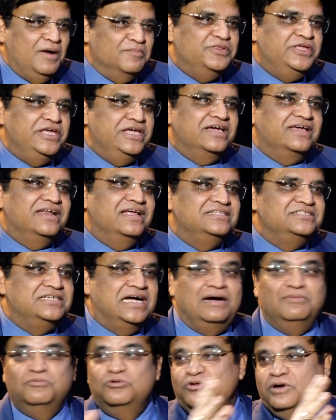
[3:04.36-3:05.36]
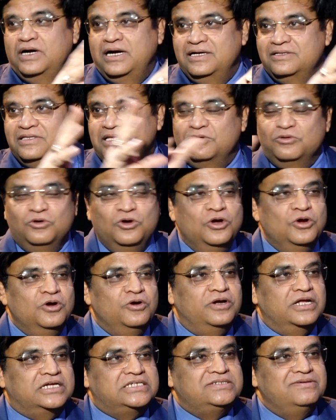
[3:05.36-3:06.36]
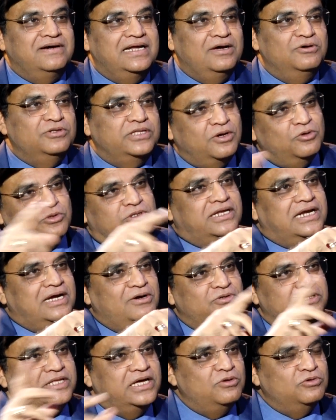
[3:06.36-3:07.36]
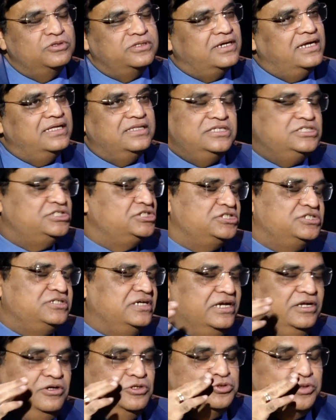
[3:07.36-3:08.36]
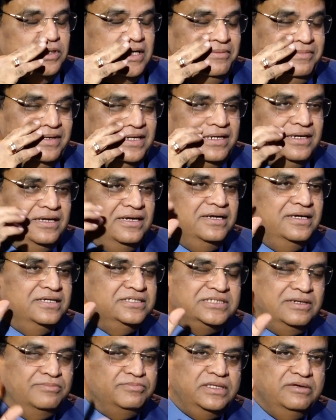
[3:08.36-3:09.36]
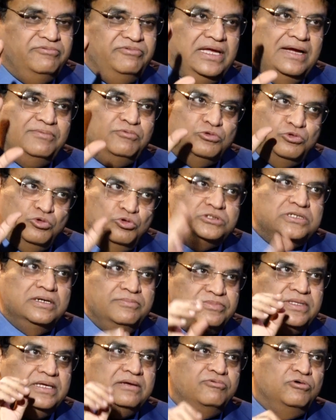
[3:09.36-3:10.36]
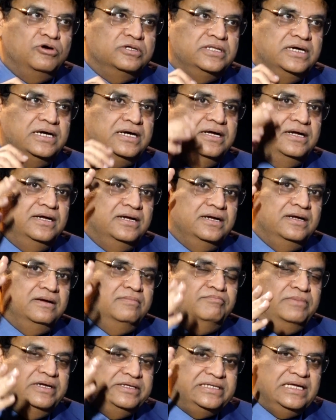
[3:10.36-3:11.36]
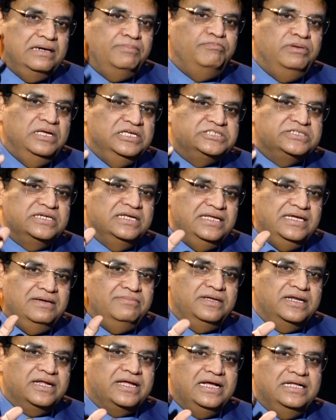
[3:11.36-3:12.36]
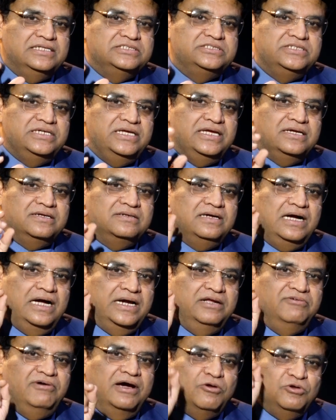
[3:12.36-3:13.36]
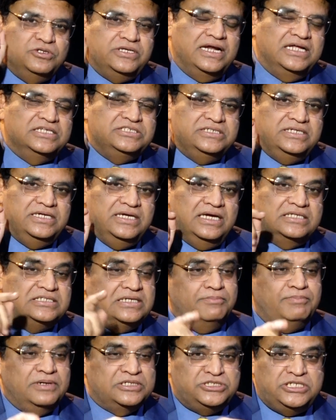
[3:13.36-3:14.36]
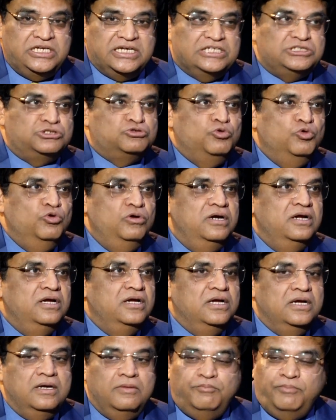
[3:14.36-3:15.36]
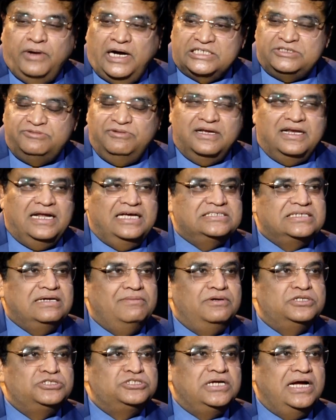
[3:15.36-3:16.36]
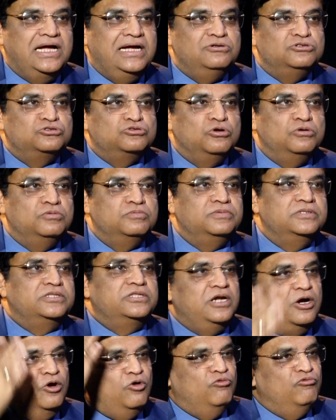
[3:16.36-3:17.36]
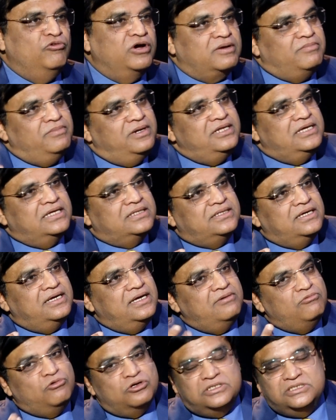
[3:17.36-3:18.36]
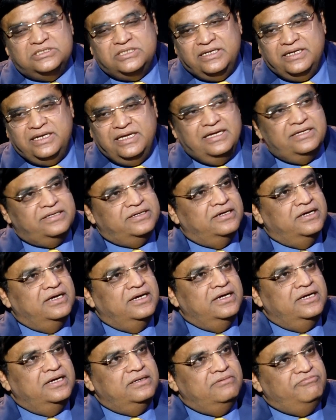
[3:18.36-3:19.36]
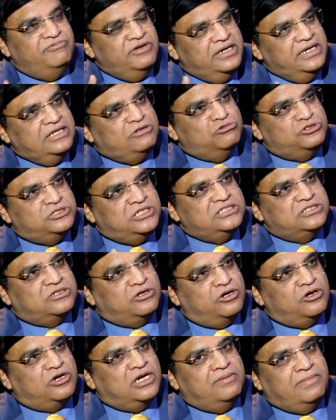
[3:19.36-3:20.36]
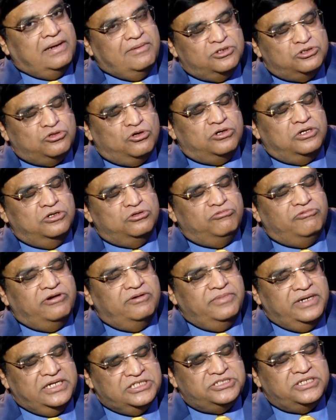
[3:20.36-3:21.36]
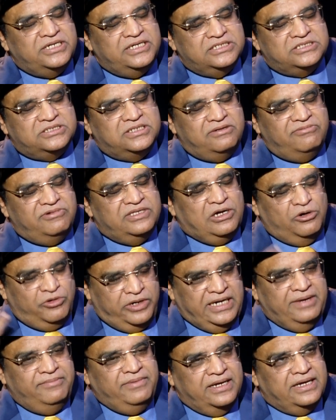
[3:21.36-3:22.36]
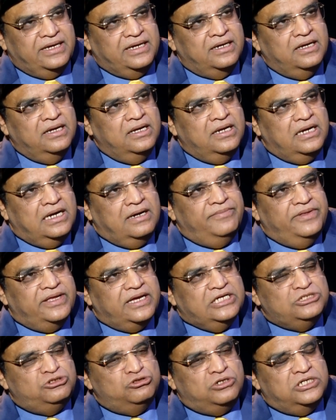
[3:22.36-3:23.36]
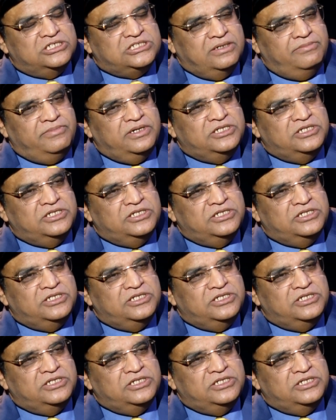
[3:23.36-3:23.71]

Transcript: आप देख रहे हैं जाम हुआ इधर रिक्शे वाला उधर उतरा उधर उतरा दिस इज अनयूजल आई मीन समथिंग वी हैव टू डू समथिंग फॉर द मेंटल पीस के लिए मेरे ख्याल से अनिवार्य हो जाना चाहिए अच्छा बच्चे का स्कूल पाँचवें क्लास का बच्चा है उसको इतना होमवर्क मिल जाता है वॉट इज द नीड वी नीड टू चेंज करिकुलम आई वॉज टॉकिंग टू वन मिनिस्टर ये विदाउट नेमिंग हमने कहा एजुकेशन